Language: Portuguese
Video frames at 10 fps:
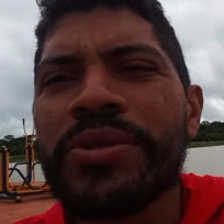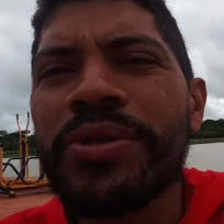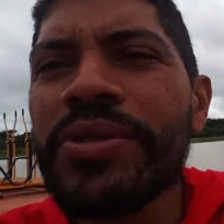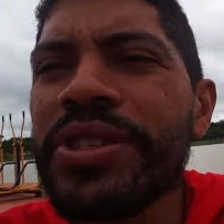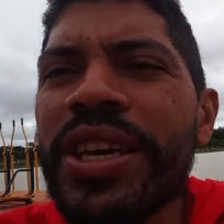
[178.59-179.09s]

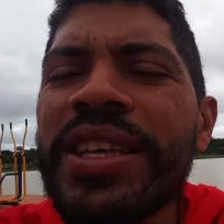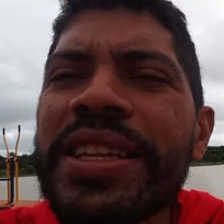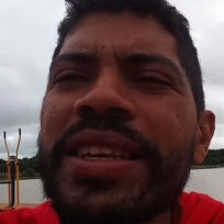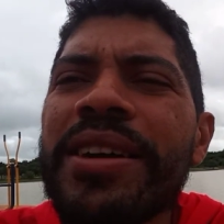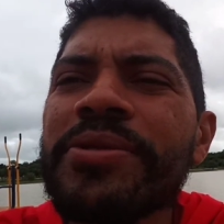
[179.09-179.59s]
Todo dia é
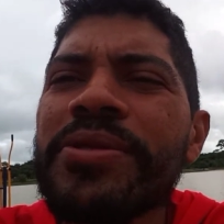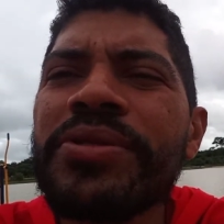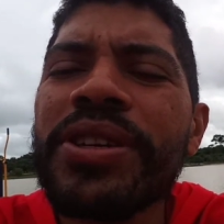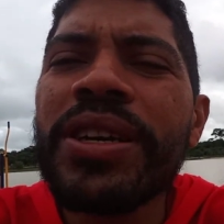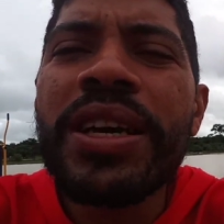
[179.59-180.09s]
Natal,
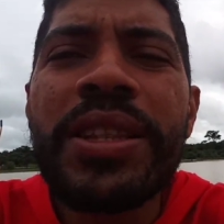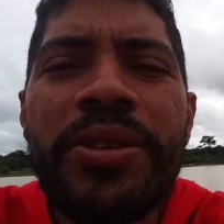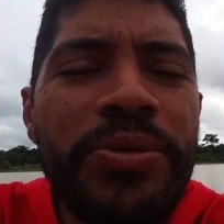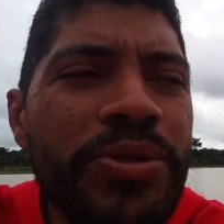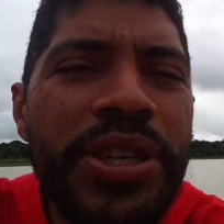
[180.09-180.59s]
todo dia.
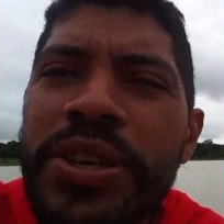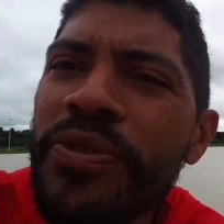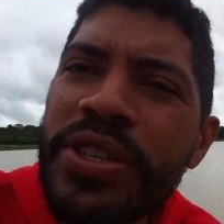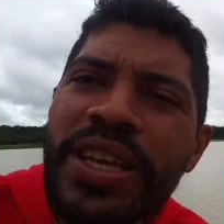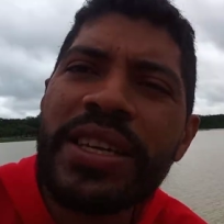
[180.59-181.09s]
Então, no dia que
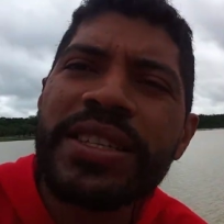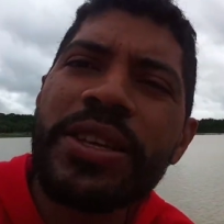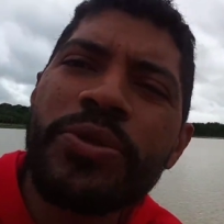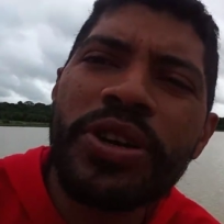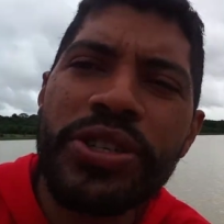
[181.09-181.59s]
você
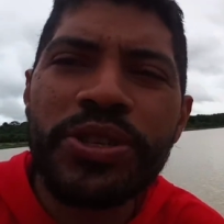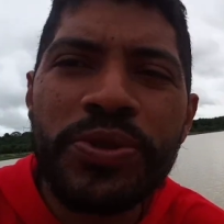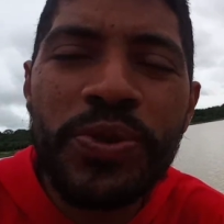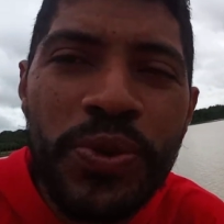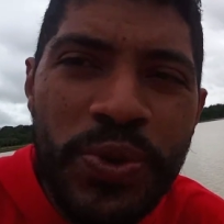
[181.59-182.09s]
aceitou a
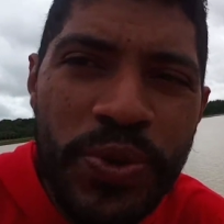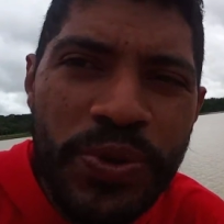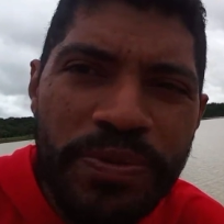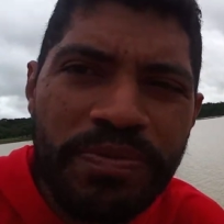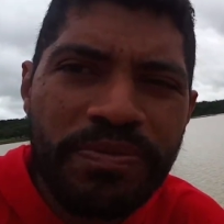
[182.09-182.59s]
Jesus,